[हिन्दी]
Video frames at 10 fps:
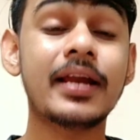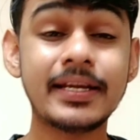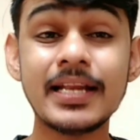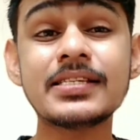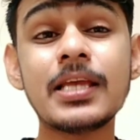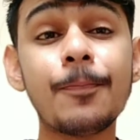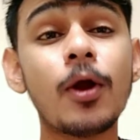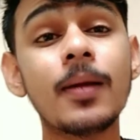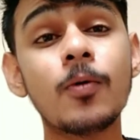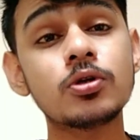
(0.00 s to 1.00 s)
रेडनेस की
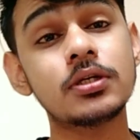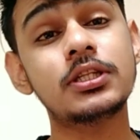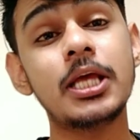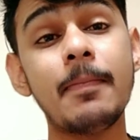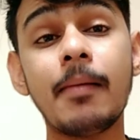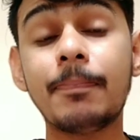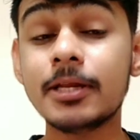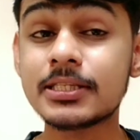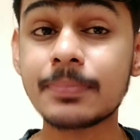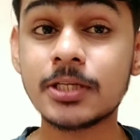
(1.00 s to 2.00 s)
प्रॉब्लम हो सकती है मैं
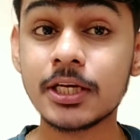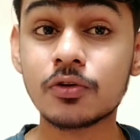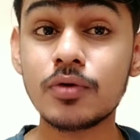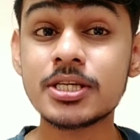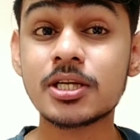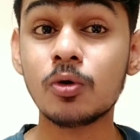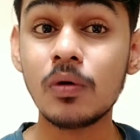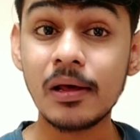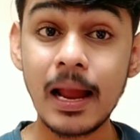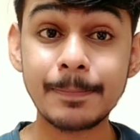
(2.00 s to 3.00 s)
प्लीज आपसे रिक्वेस्ट
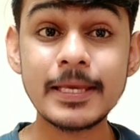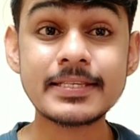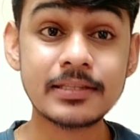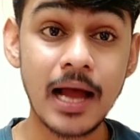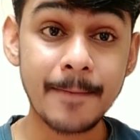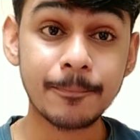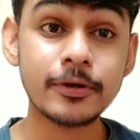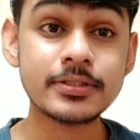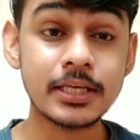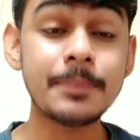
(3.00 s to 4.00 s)
करूंगा और आपकी
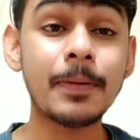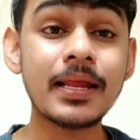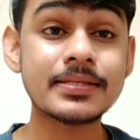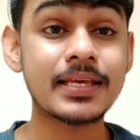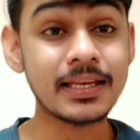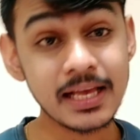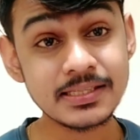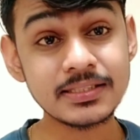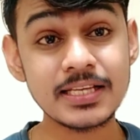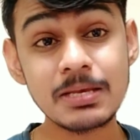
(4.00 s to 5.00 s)
आपको स्किन पर स्किन
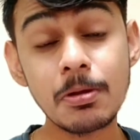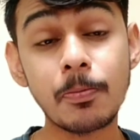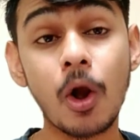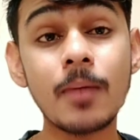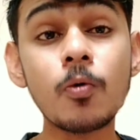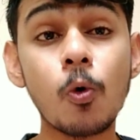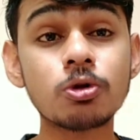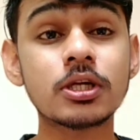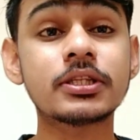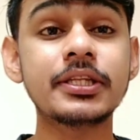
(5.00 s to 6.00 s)
कैंसर जैसे भी प्रॉब्लम
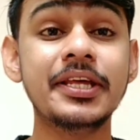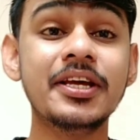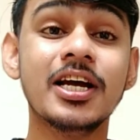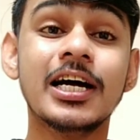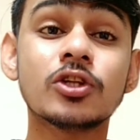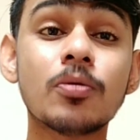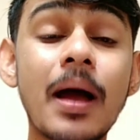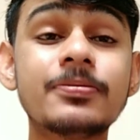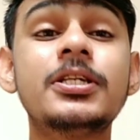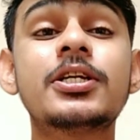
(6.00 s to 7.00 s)
हो सकती है तो
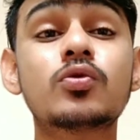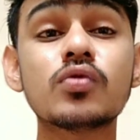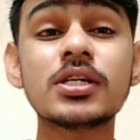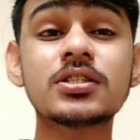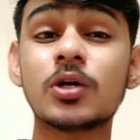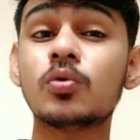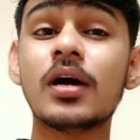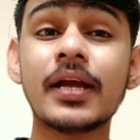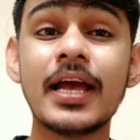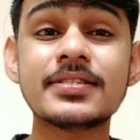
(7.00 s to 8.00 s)
मैं आपसे रिक्वेस्ट
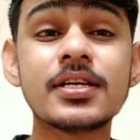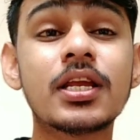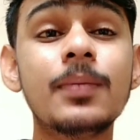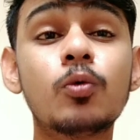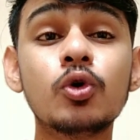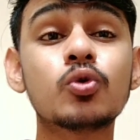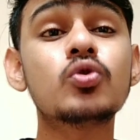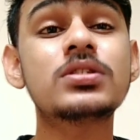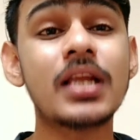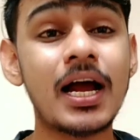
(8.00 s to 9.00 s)
करूंगा कि ऐसी क्रीम को
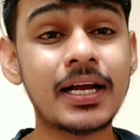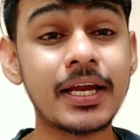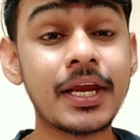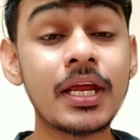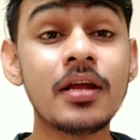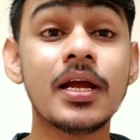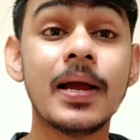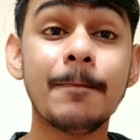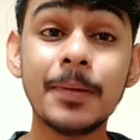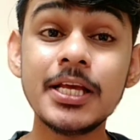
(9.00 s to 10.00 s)
यूज ना करें
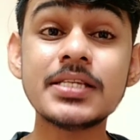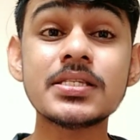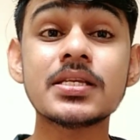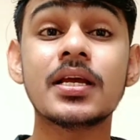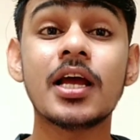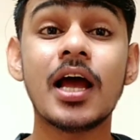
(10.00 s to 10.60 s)
प्लीज